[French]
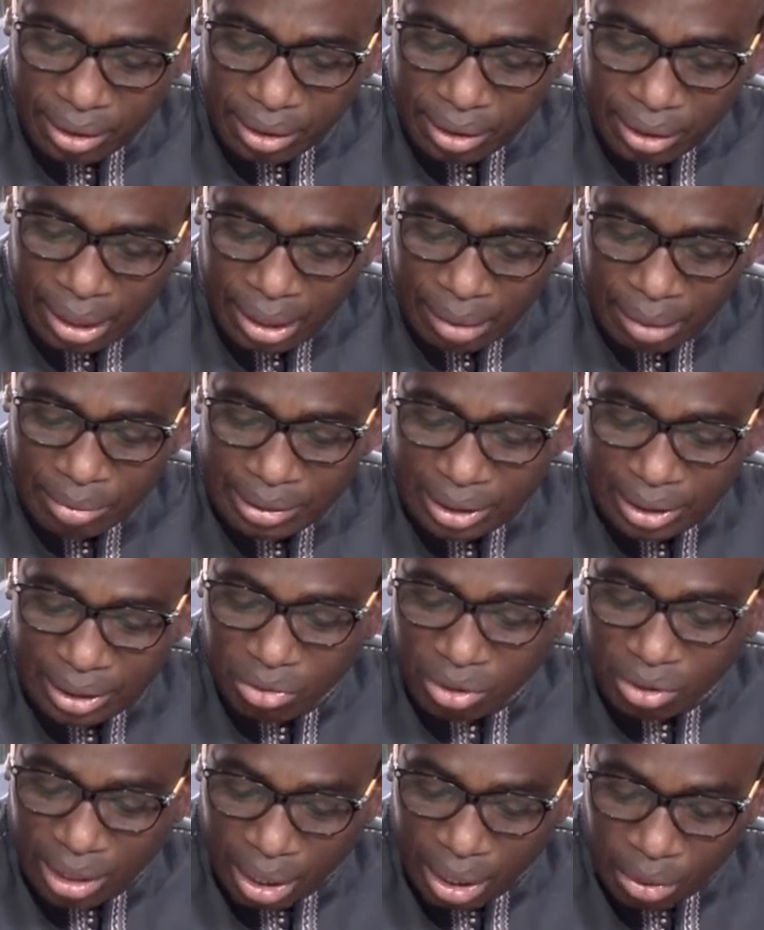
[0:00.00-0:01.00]
Lamine
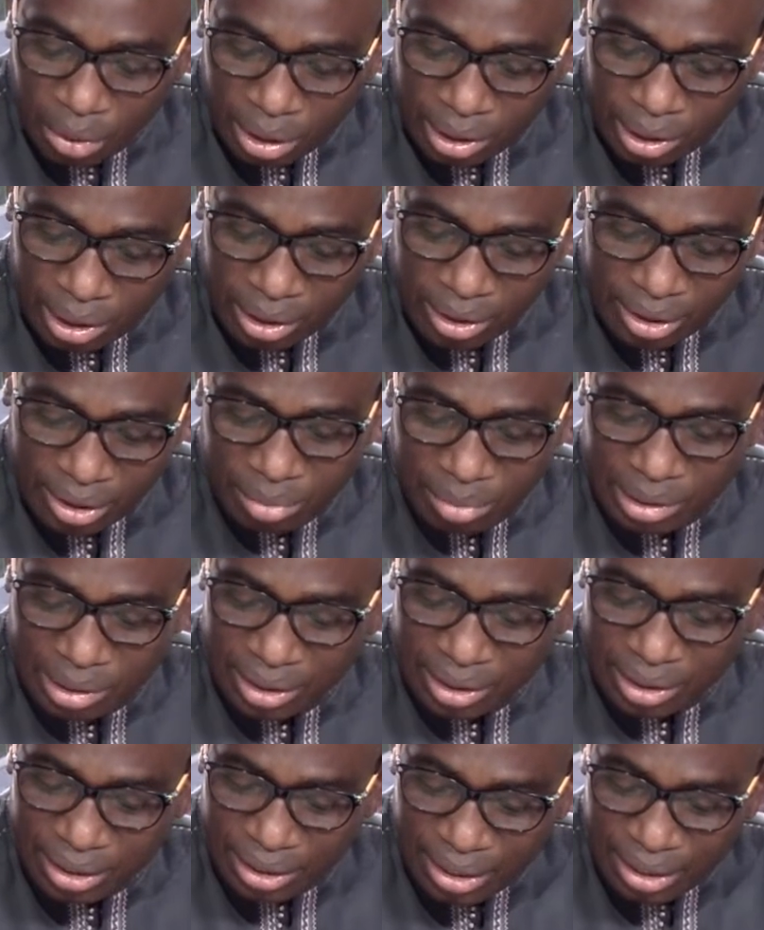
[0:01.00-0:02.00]
du Traoré, qui est
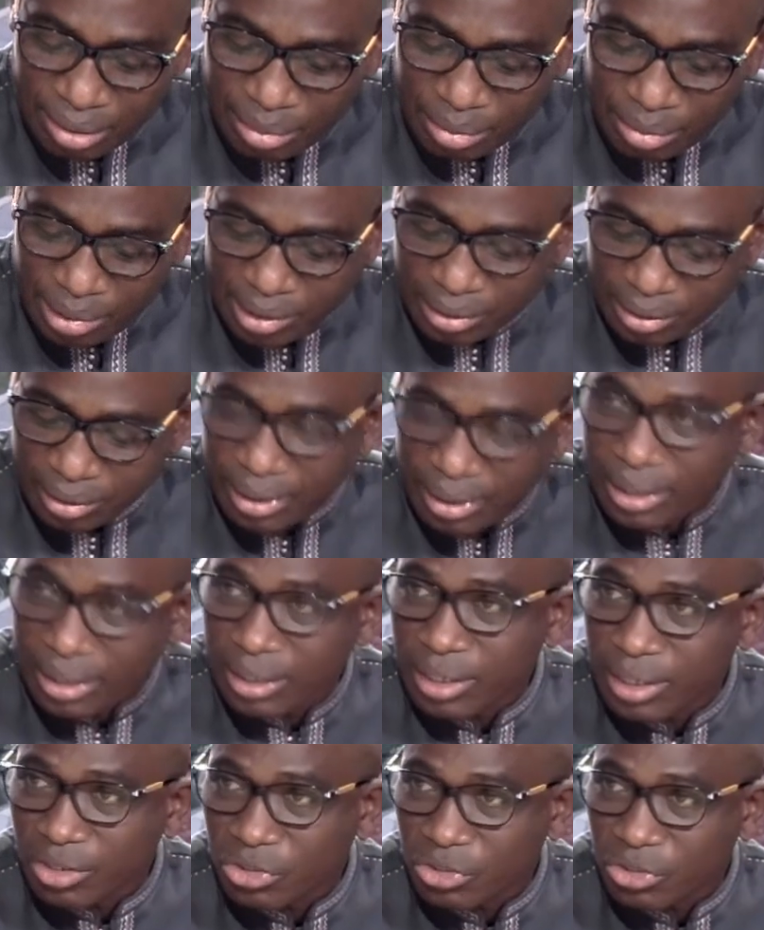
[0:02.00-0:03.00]
ministre des Mines, de
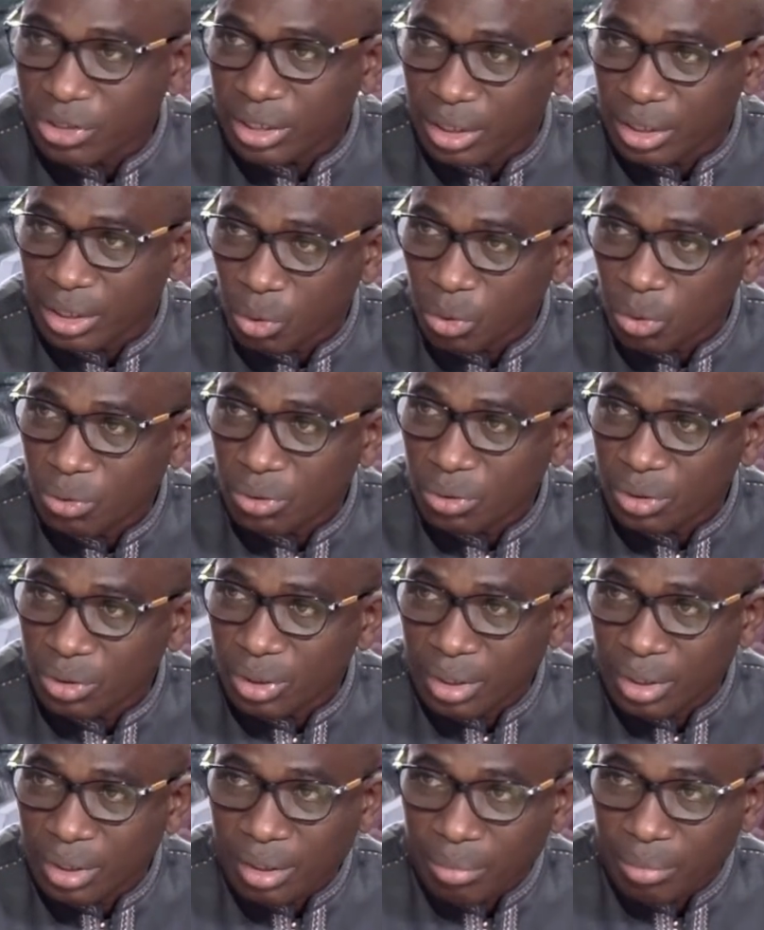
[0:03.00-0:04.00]
l'Énergie et de l'eau,
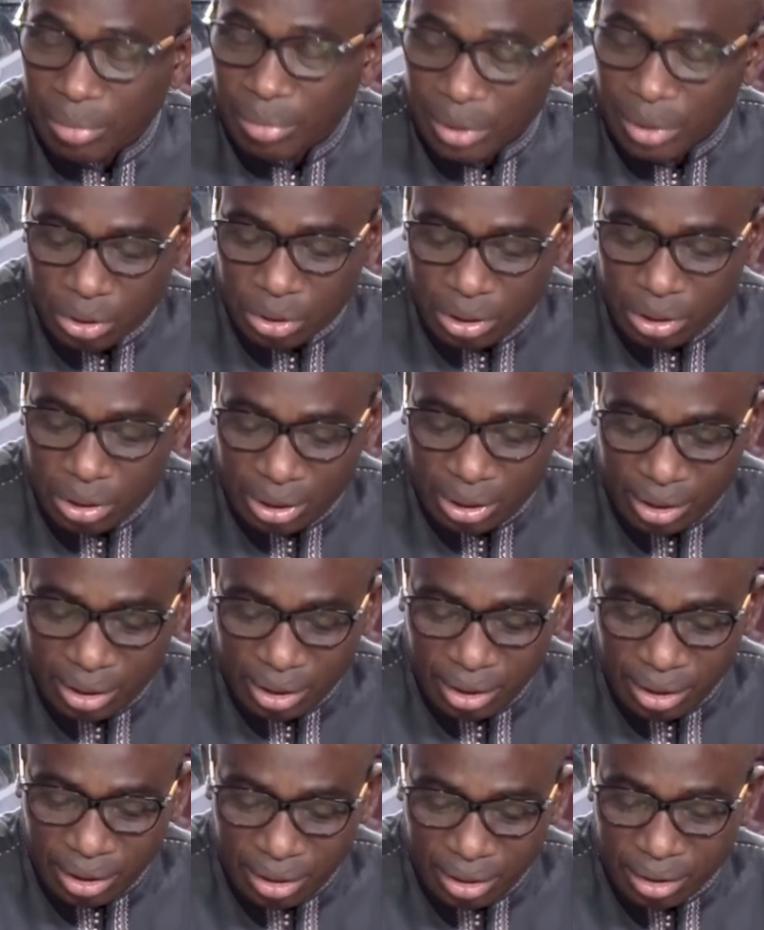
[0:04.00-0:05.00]
mais
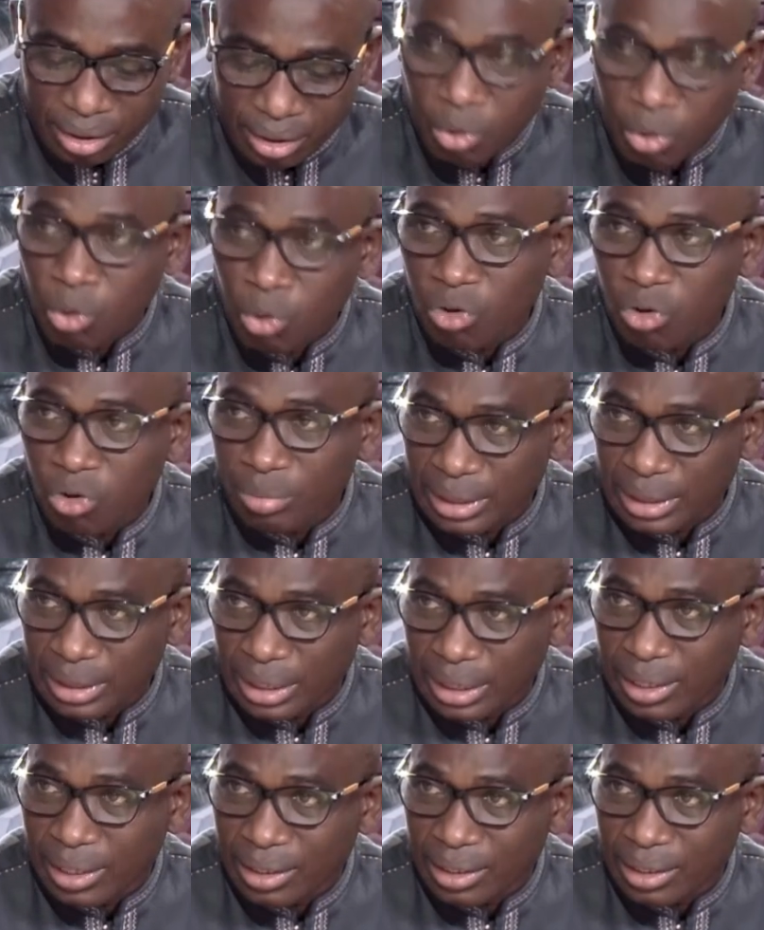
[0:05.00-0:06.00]
aussi le haut
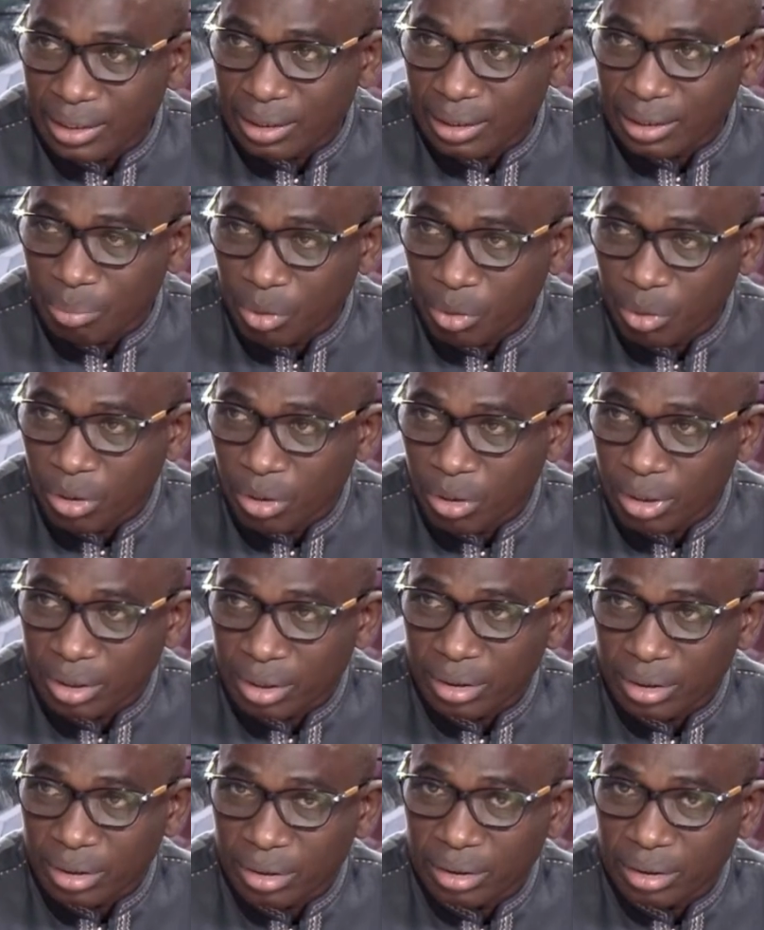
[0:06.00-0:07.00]
commissaire qui pilote
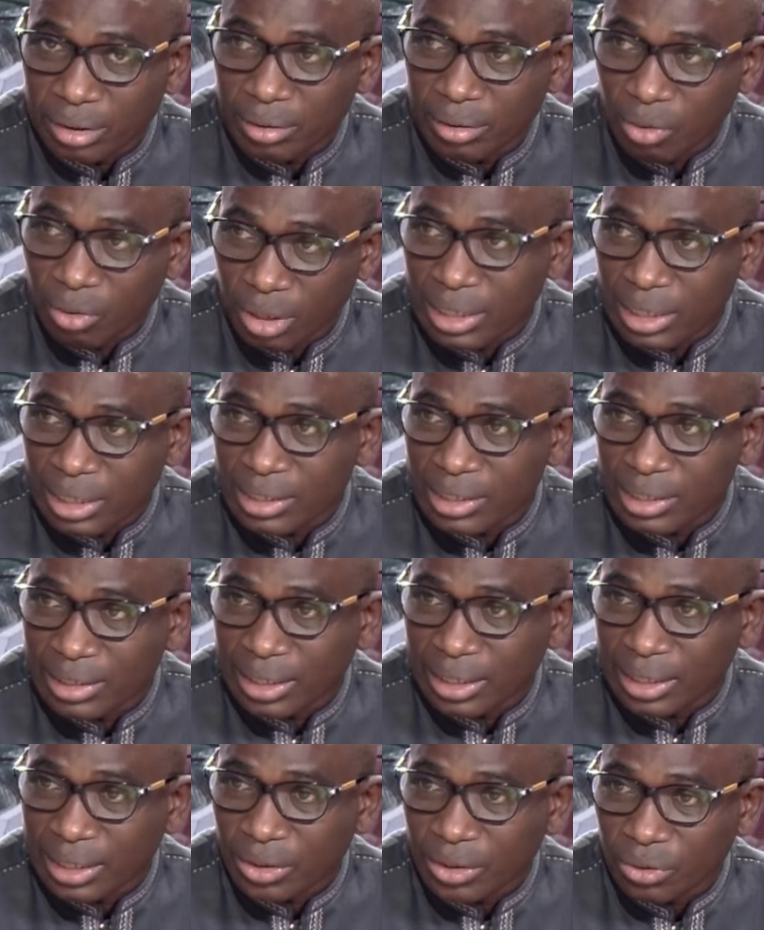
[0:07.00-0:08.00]
euh,
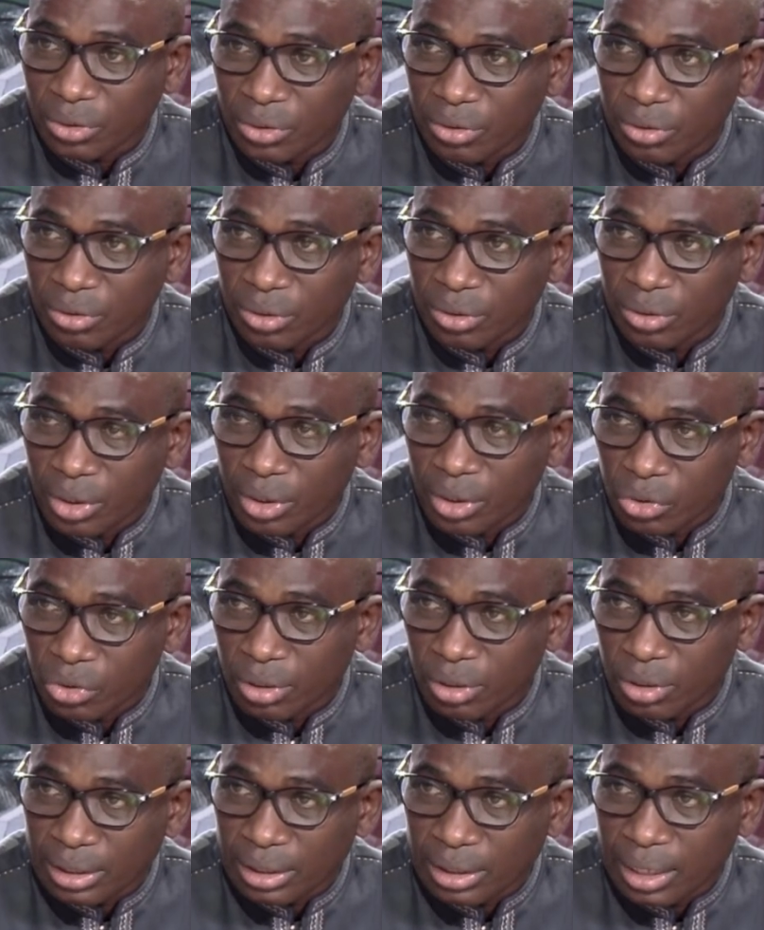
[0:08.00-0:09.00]
l'organisation son
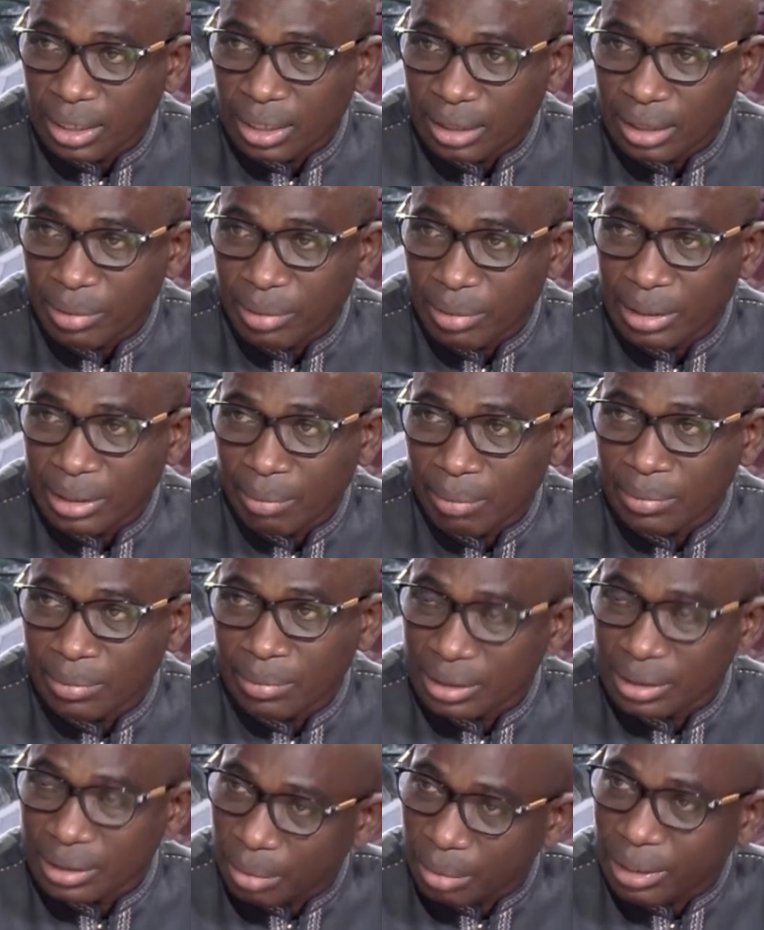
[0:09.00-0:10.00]
Excellence Ahmed Diam
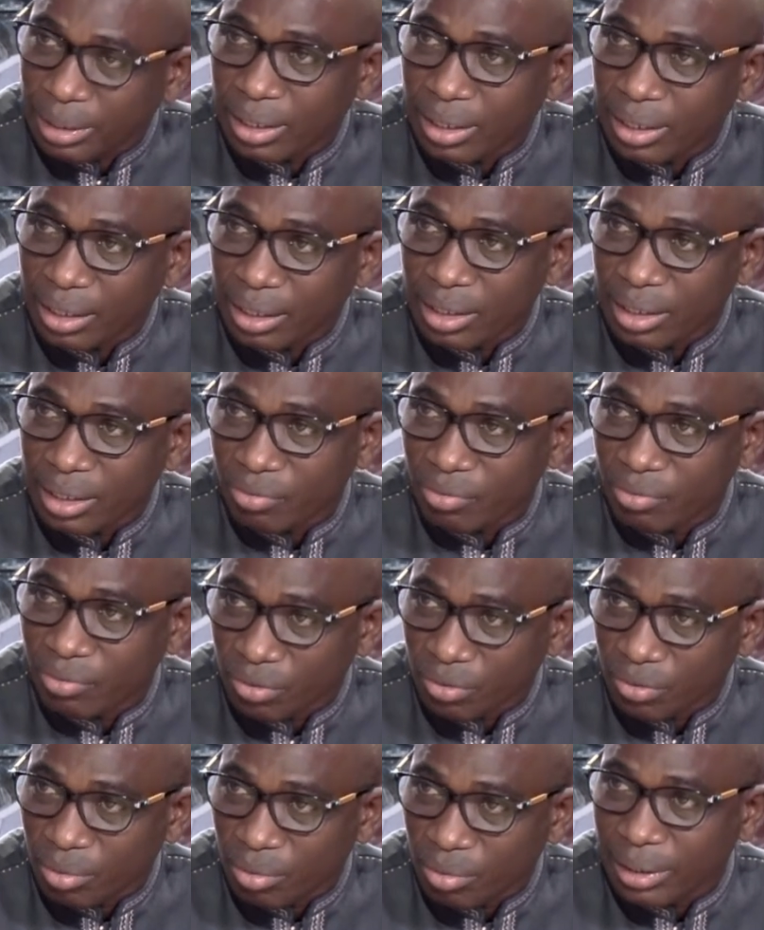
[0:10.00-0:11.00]
Semega, qui est votre
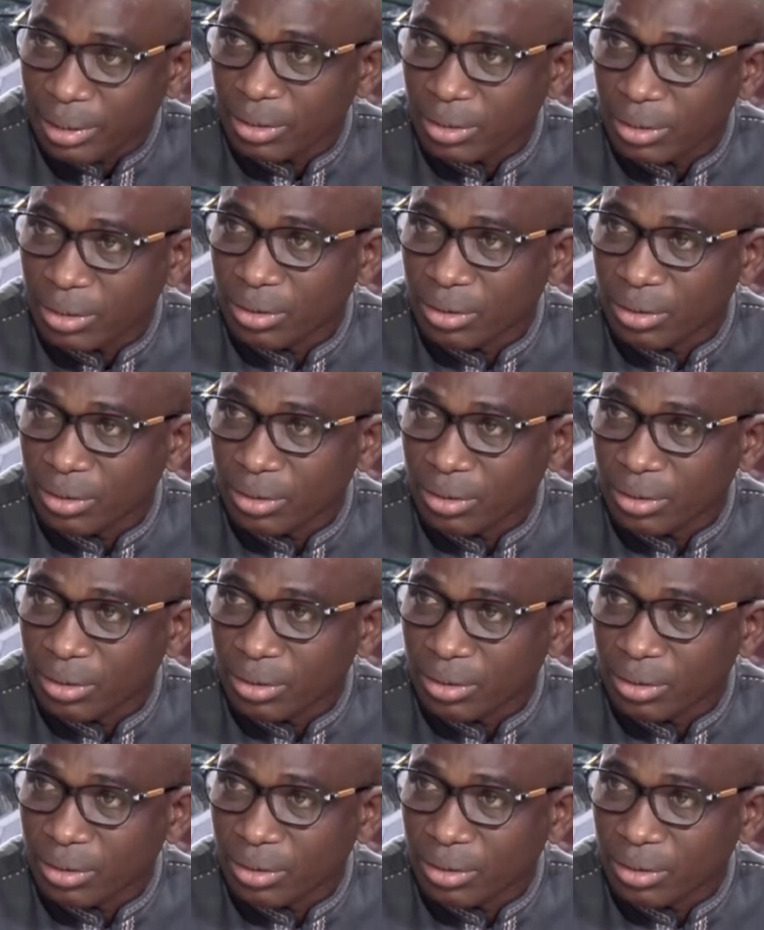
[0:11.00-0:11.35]
compatriote.